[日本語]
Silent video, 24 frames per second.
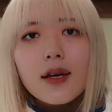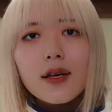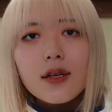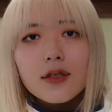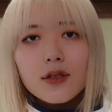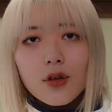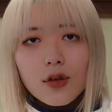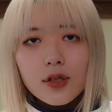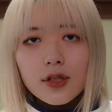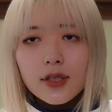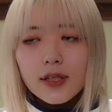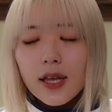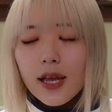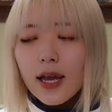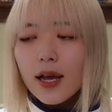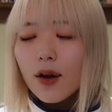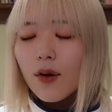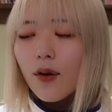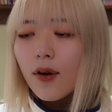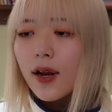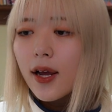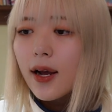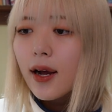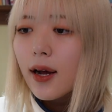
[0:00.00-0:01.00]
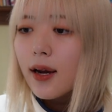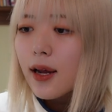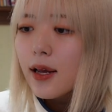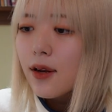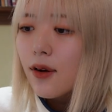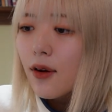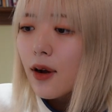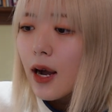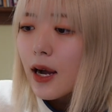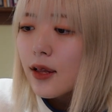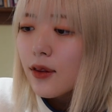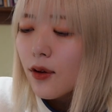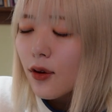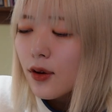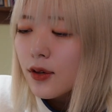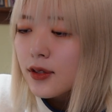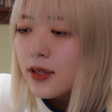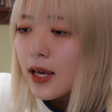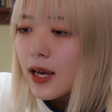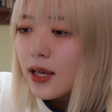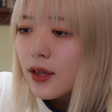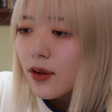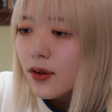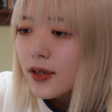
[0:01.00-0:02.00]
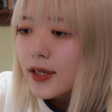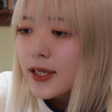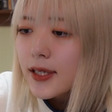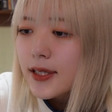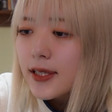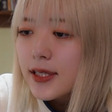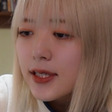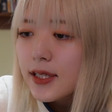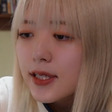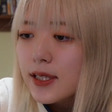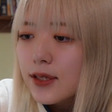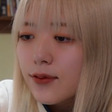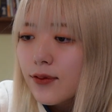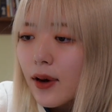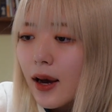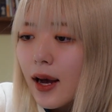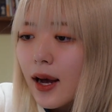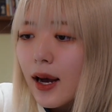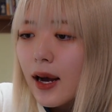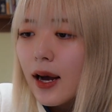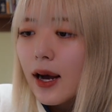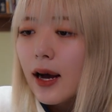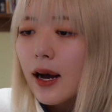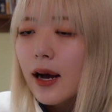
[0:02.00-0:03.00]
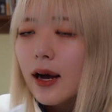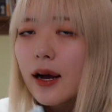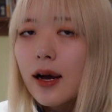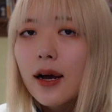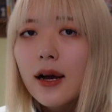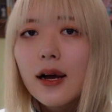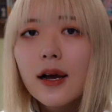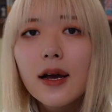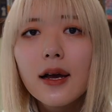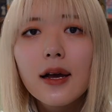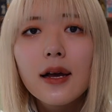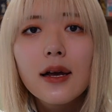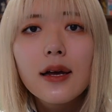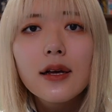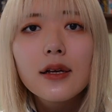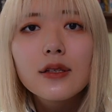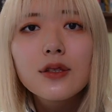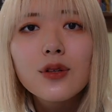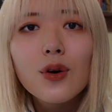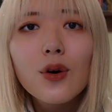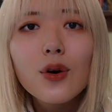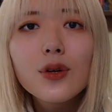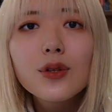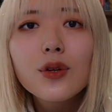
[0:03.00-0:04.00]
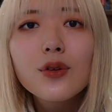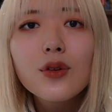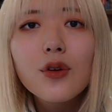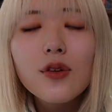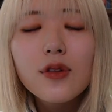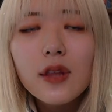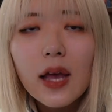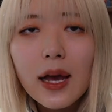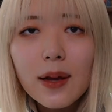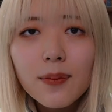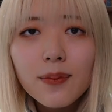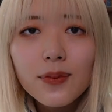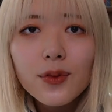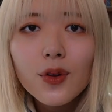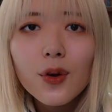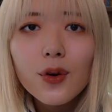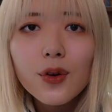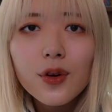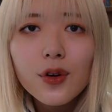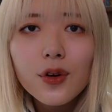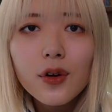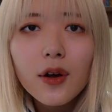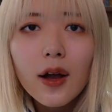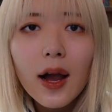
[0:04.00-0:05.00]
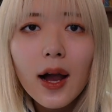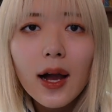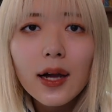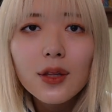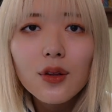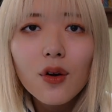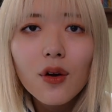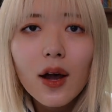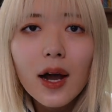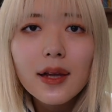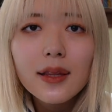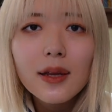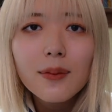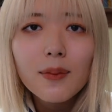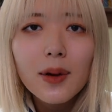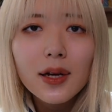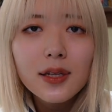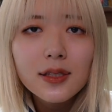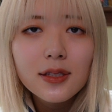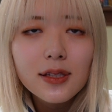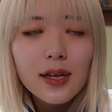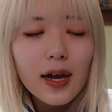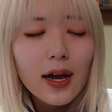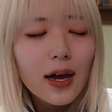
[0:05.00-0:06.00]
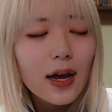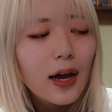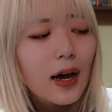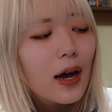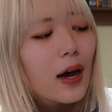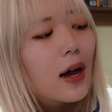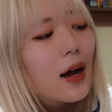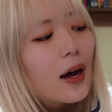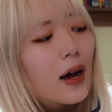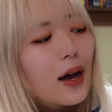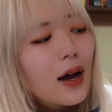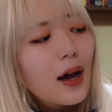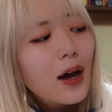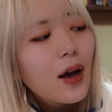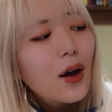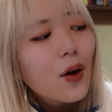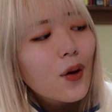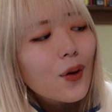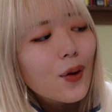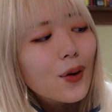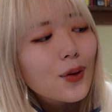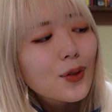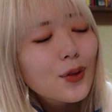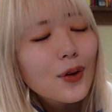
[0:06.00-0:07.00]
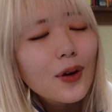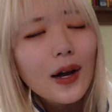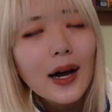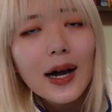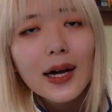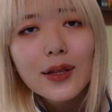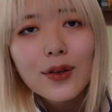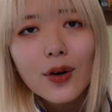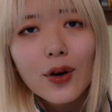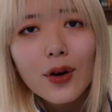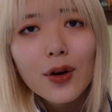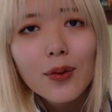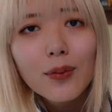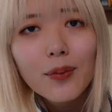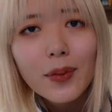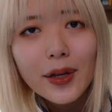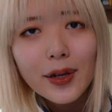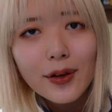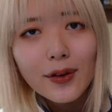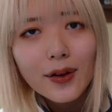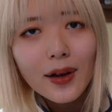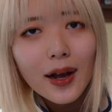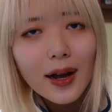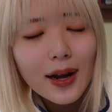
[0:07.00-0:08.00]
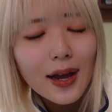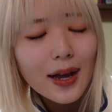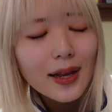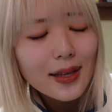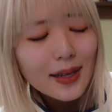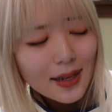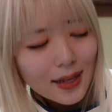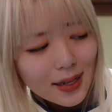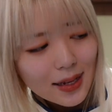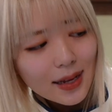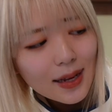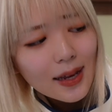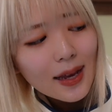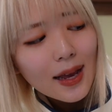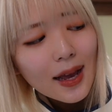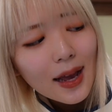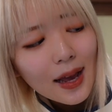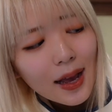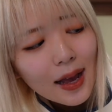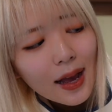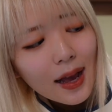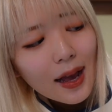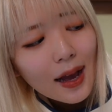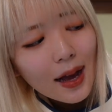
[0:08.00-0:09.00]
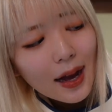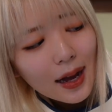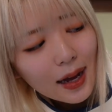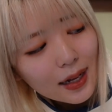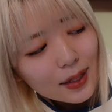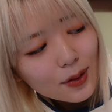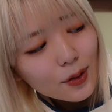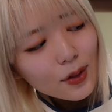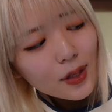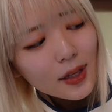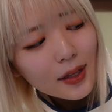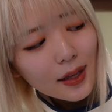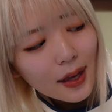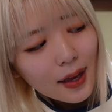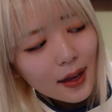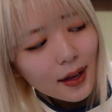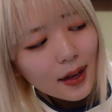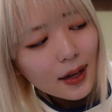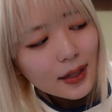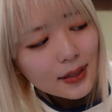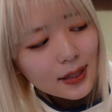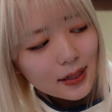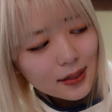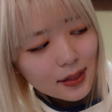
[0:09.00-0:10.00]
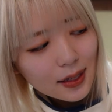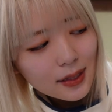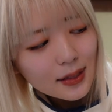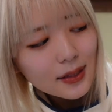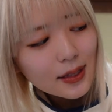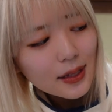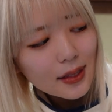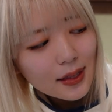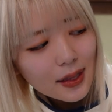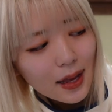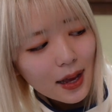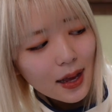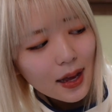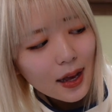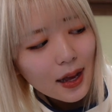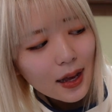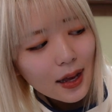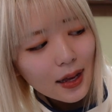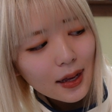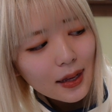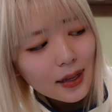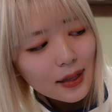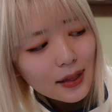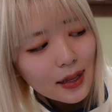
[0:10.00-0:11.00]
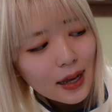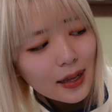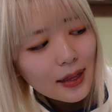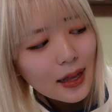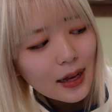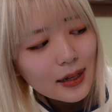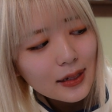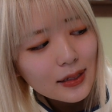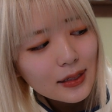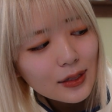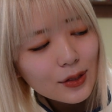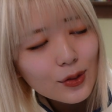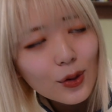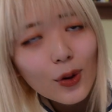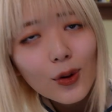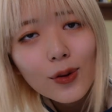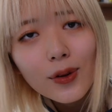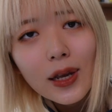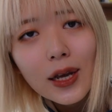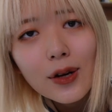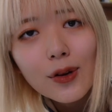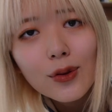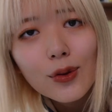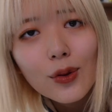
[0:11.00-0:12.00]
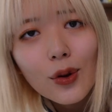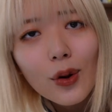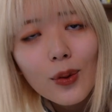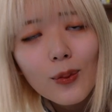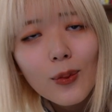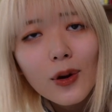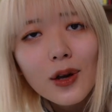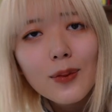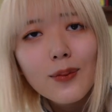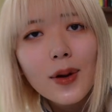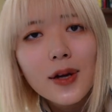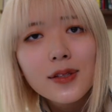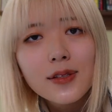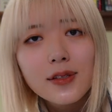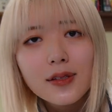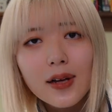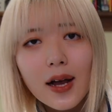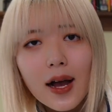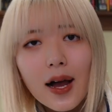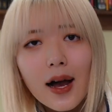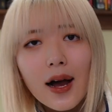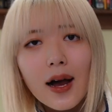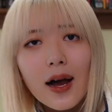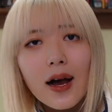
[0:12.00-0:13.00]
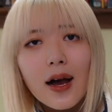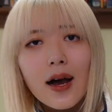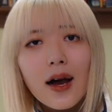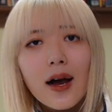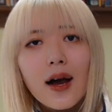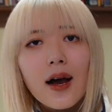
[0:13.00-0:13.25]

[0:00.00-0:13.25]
そしてこれからの可能性の位置には、ソードの3というカードが出ました。このカード、見るからに、ハートに剣が刺さってて、嫌な印象を受けると思いますが、